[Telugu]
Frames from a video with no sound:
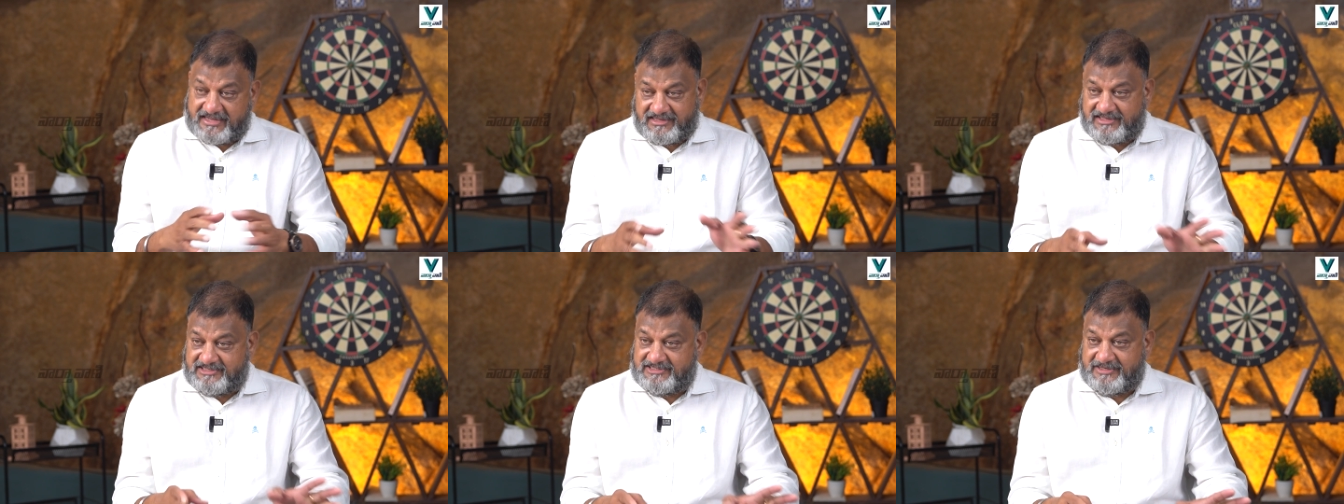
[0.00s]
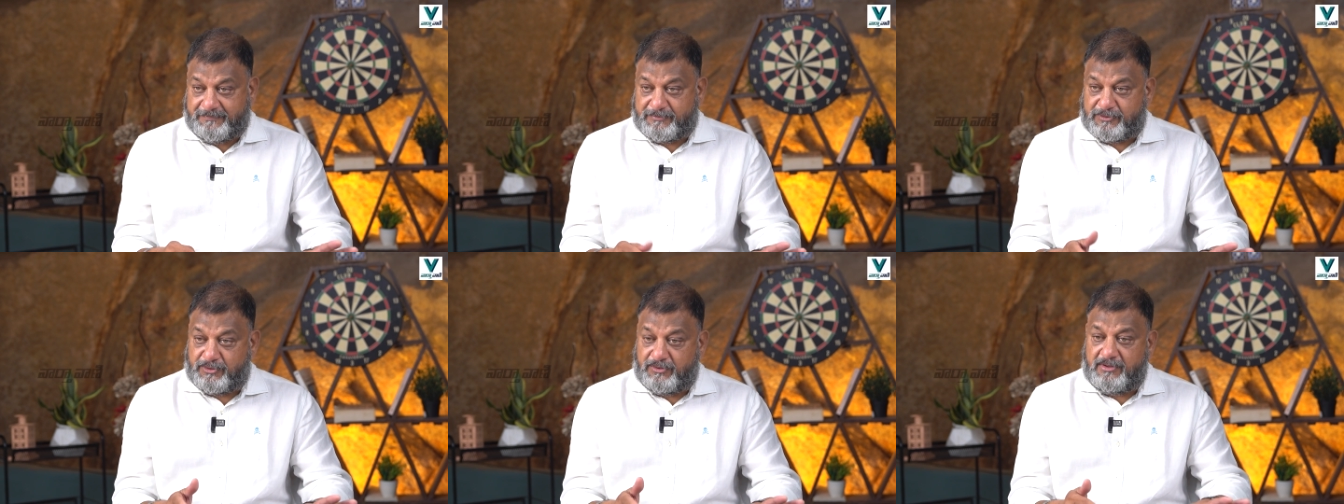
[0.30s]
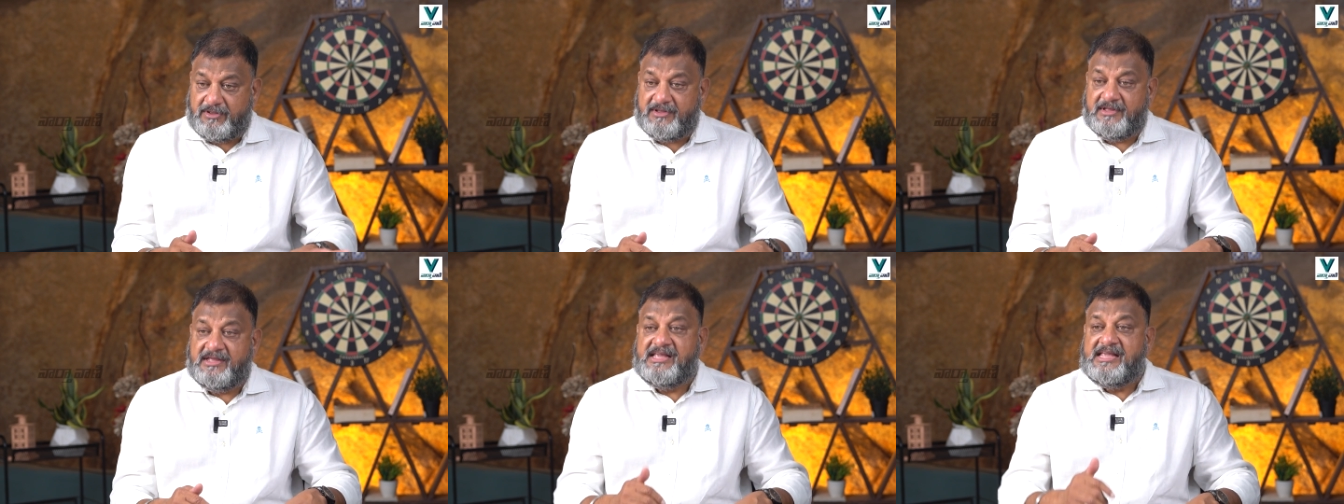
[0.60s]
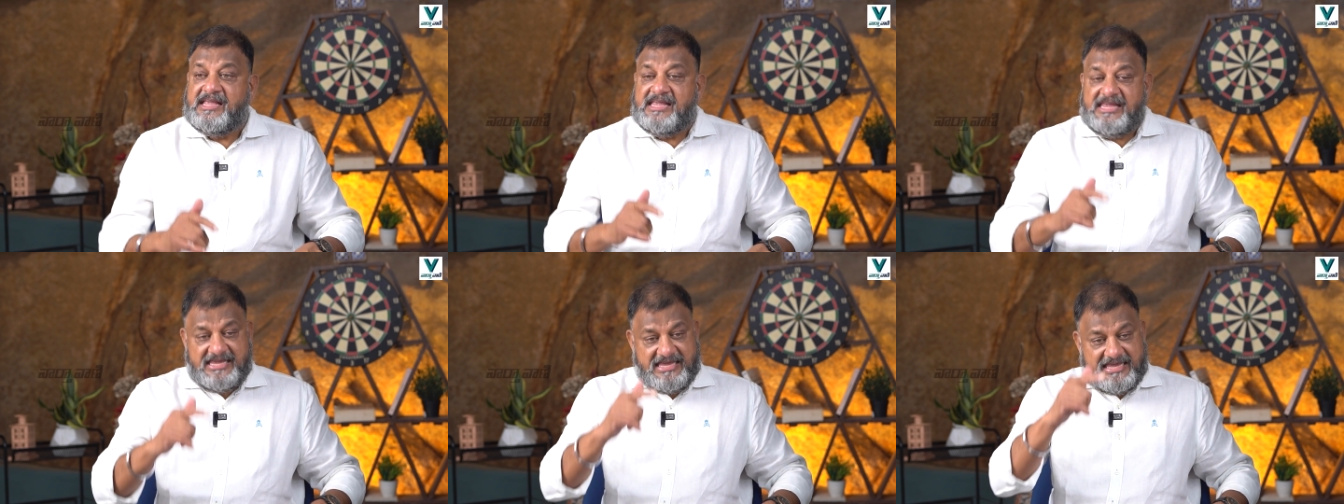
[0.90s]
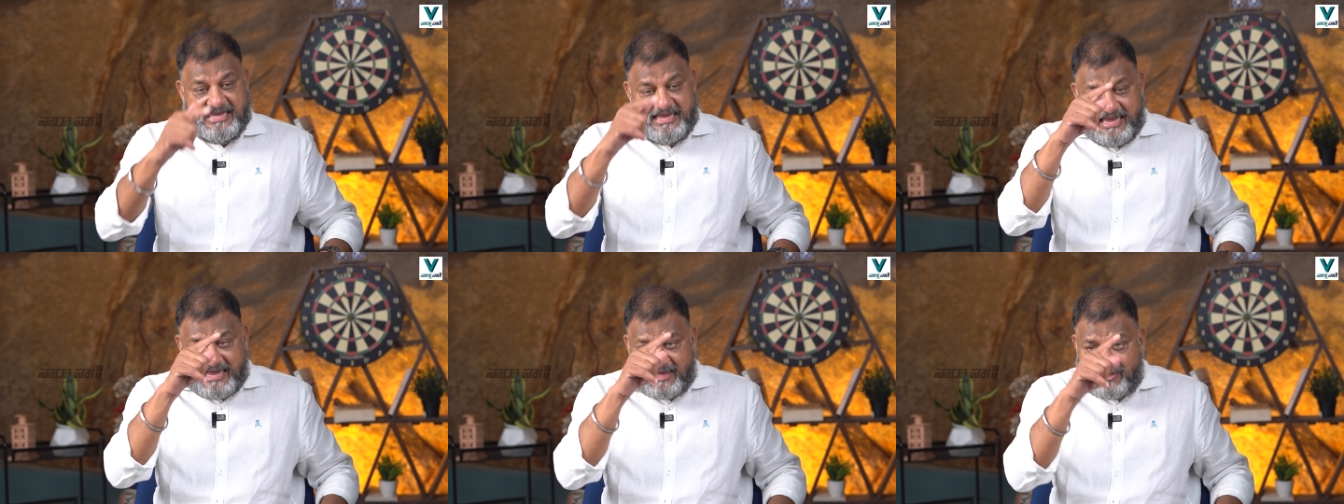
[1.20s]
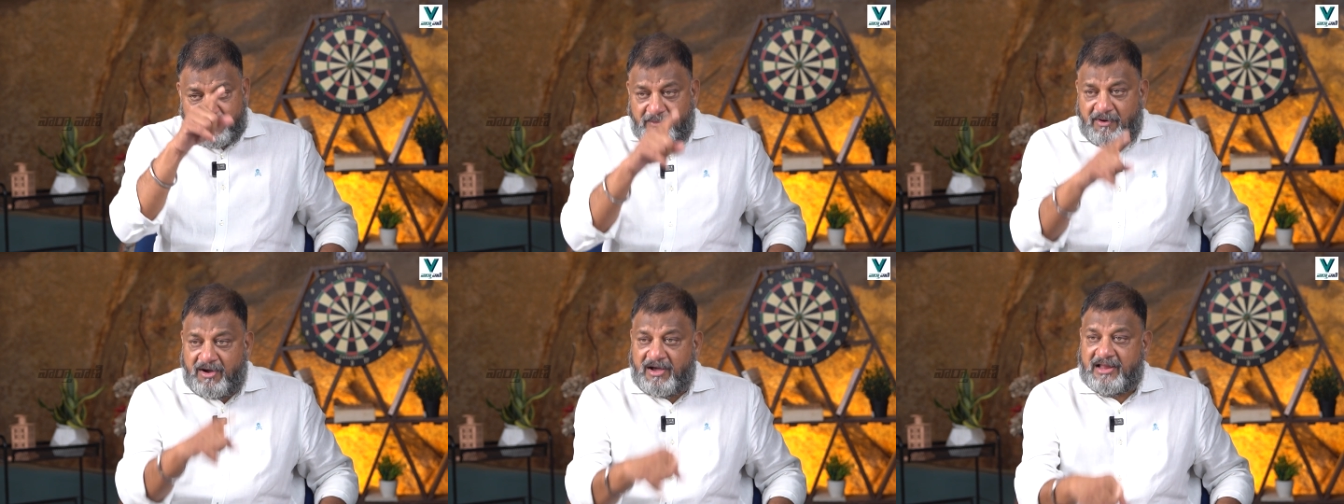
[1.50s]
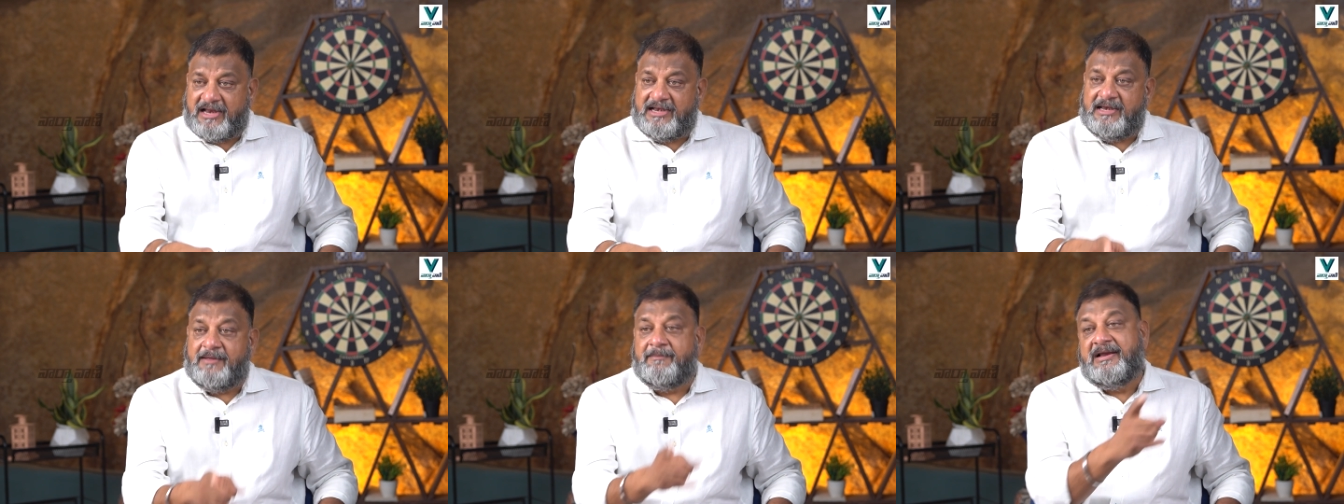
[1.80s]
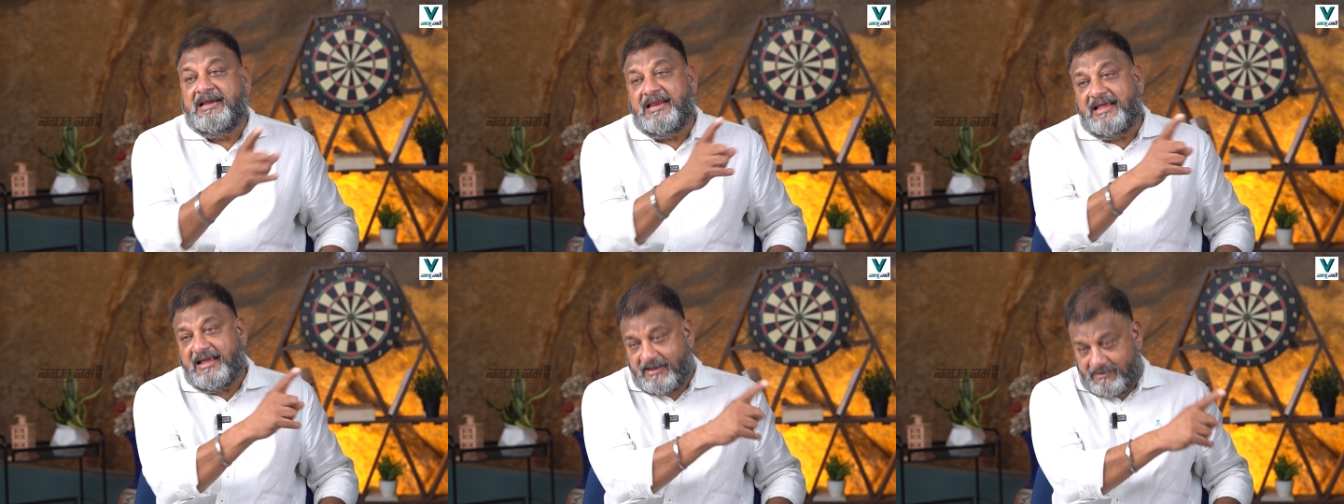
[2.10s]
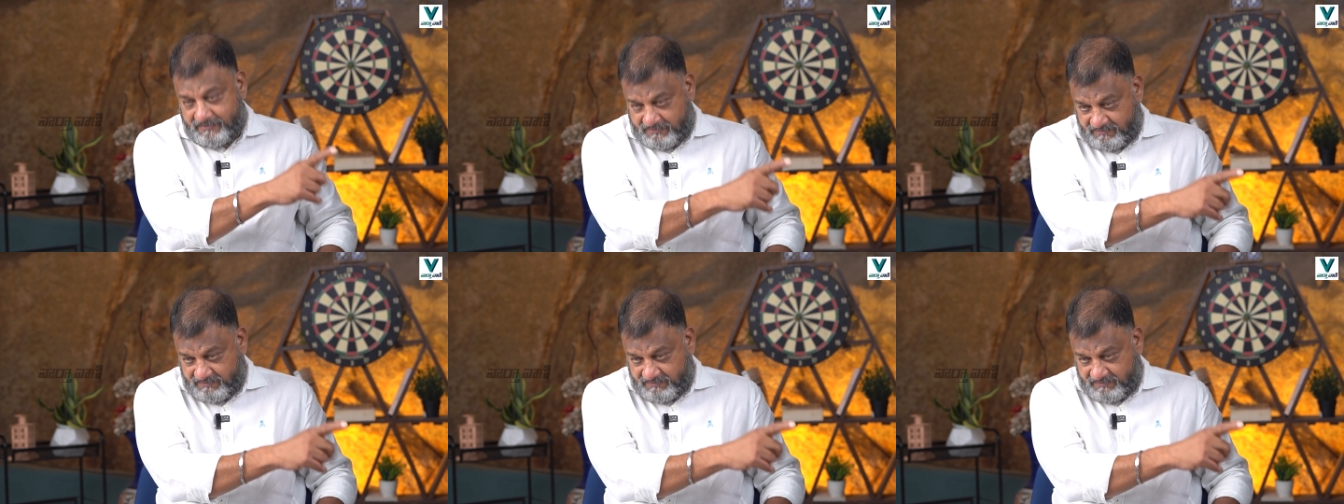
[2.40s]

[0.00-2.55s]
కథలు చెప్తూ ఈ యదమొహాలన్నీ మళ్ళీ